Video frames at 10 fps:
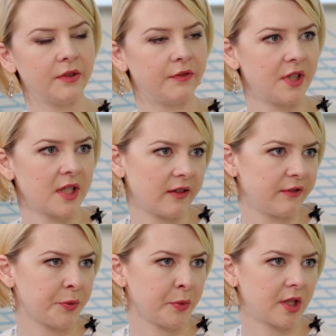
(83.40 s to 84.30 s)
Вне
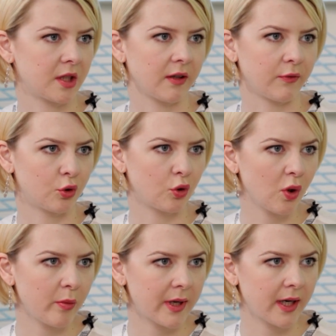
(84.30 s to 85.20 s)
зависимости от того,
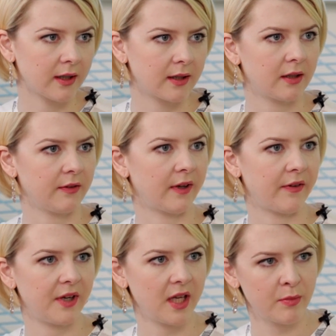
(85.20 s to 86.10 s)
вне до брака, во
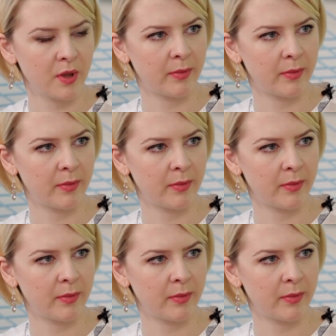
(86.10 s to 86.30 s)
время